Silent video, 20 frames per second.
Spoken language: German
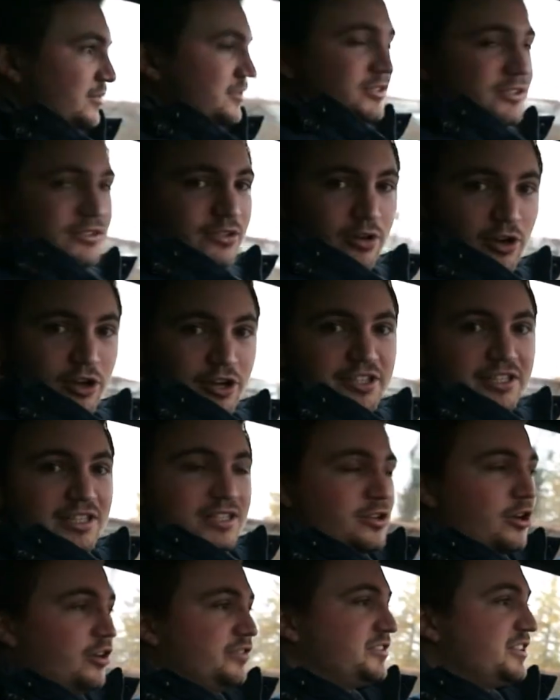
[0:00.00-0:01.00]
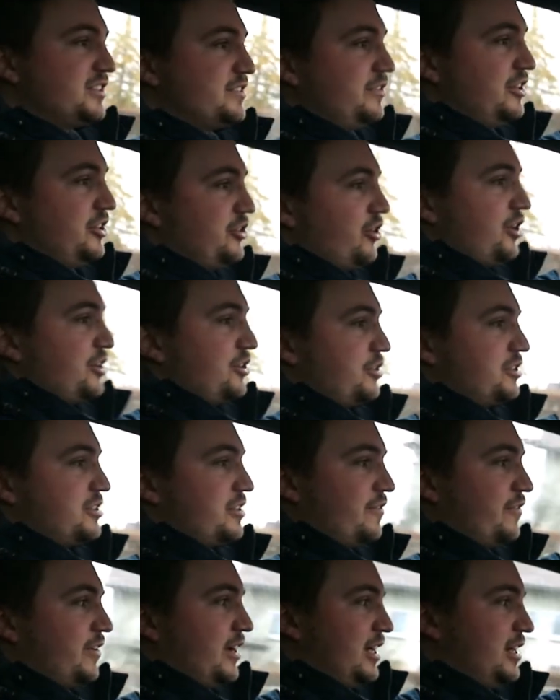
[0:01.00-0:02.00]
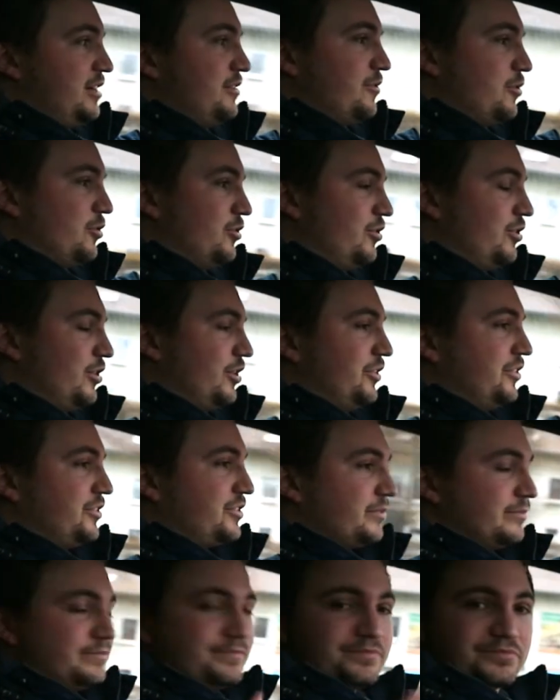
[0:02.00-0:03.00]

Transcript: So Leute, ich hoffe, das Video hat euch gefallen und